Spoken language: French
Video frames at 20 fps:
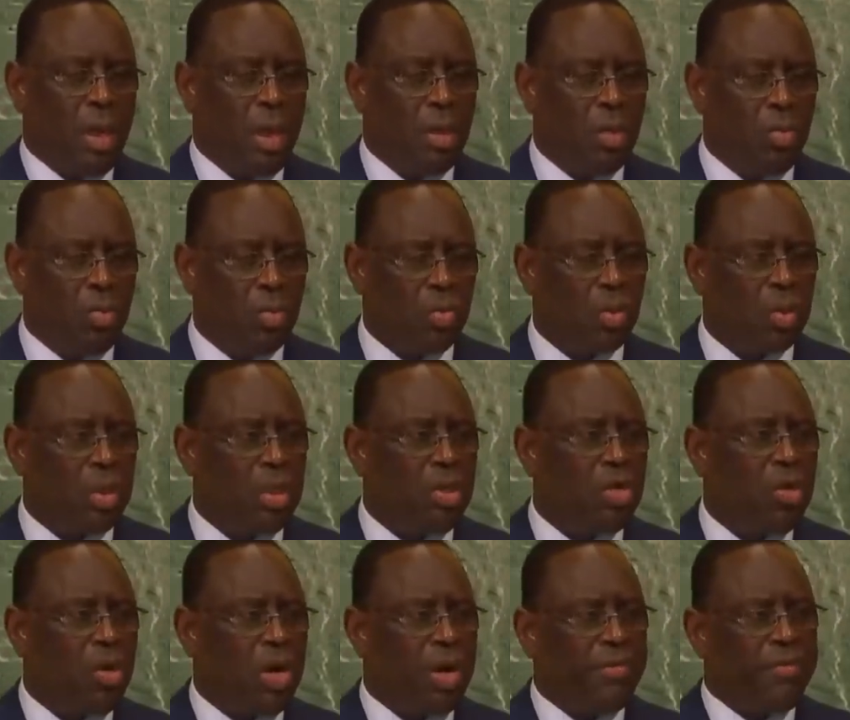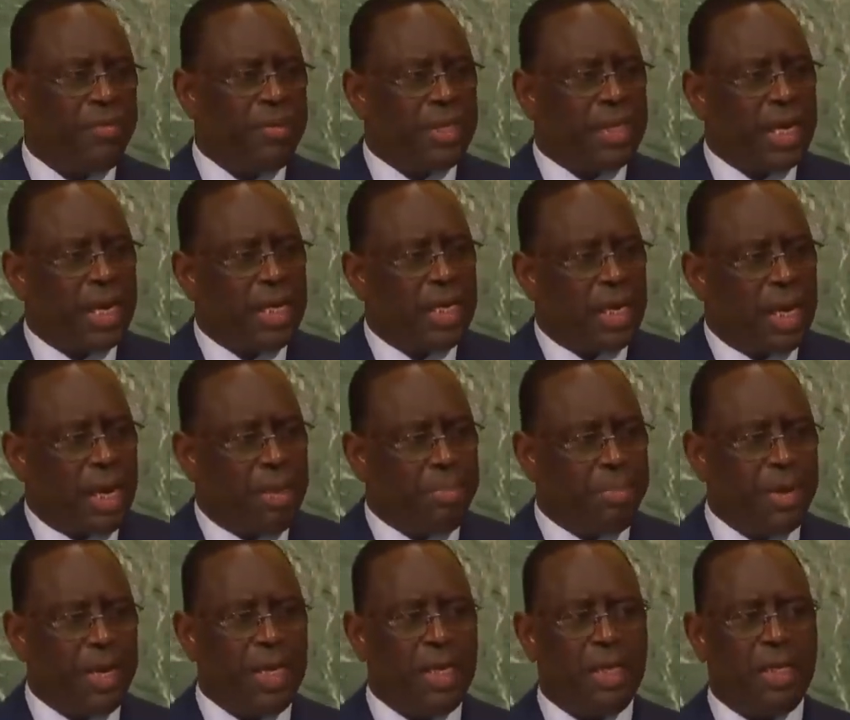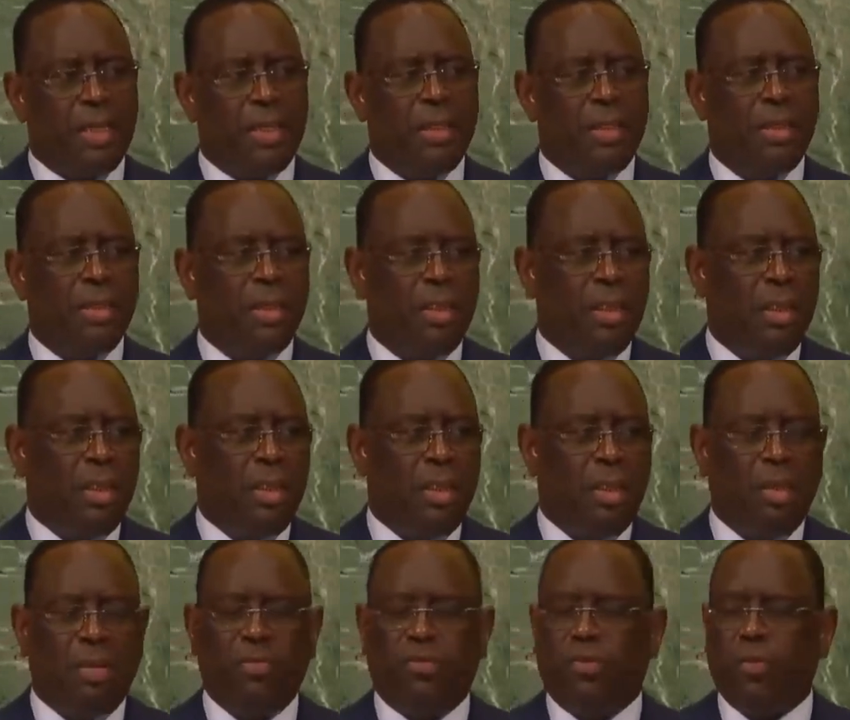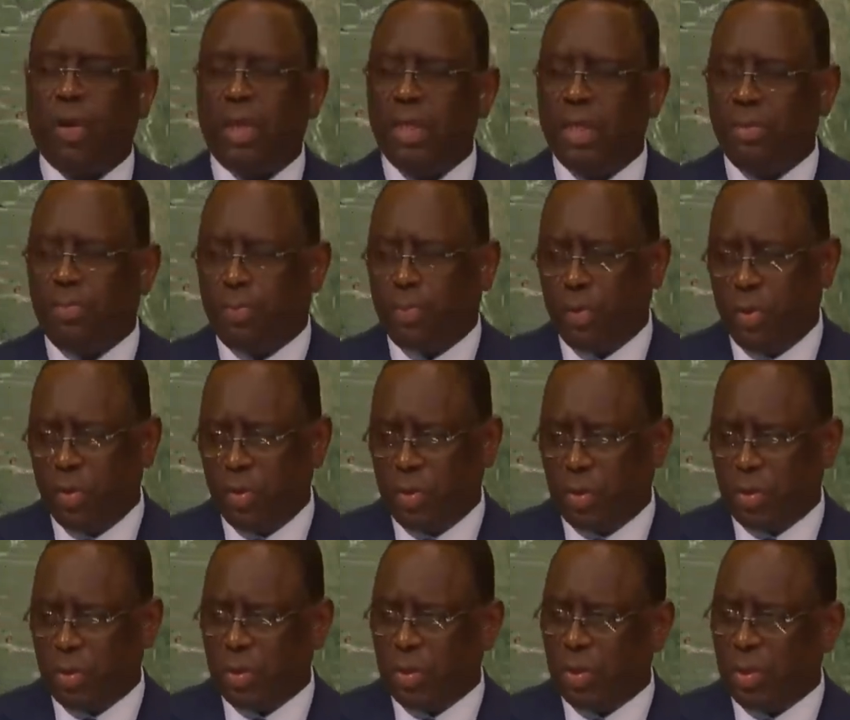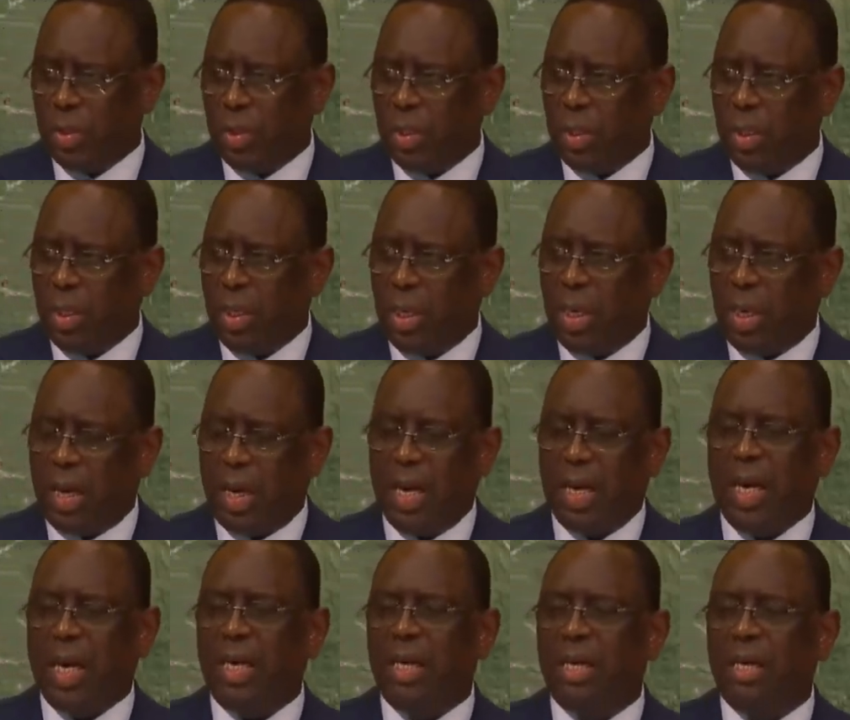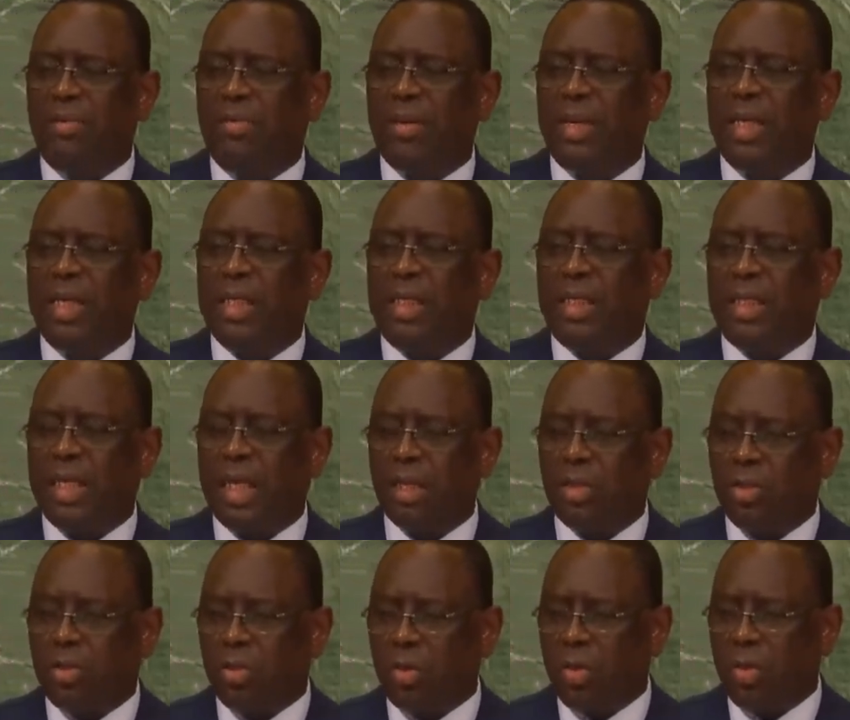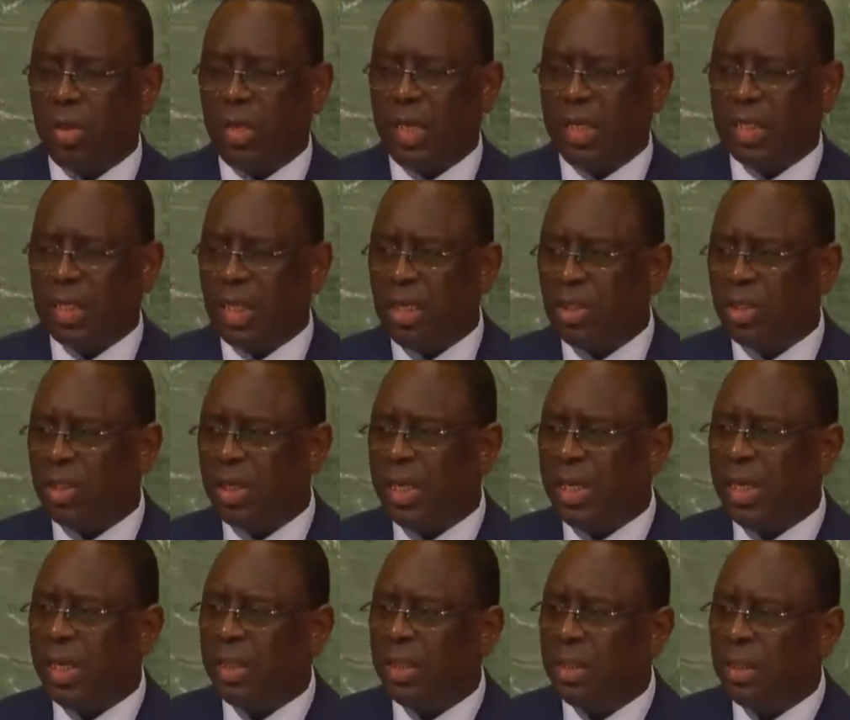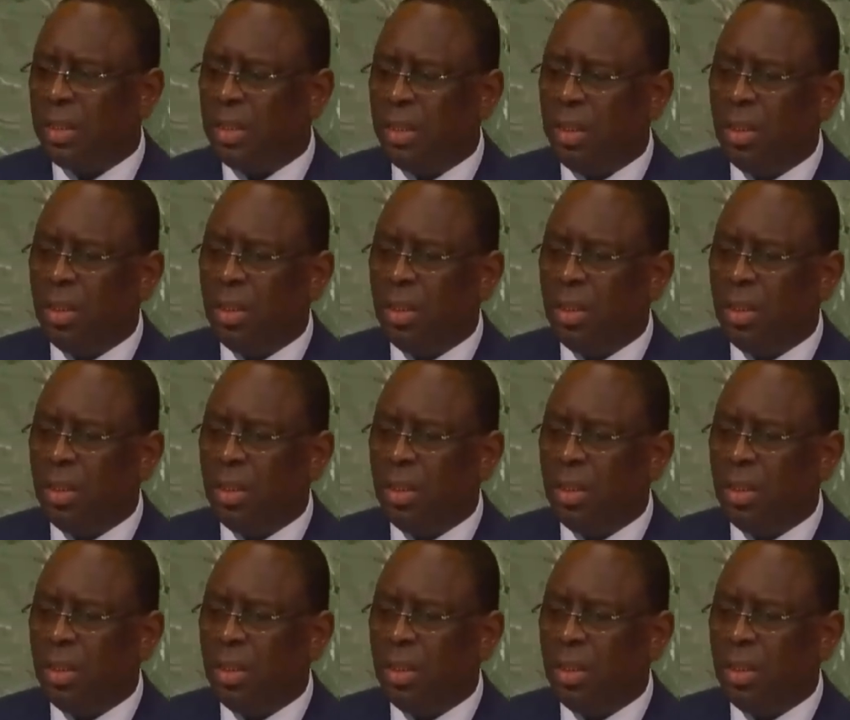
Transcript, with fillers: En outre, l'Union africaine appelle une fois de plus à la levée des sanctions étrangères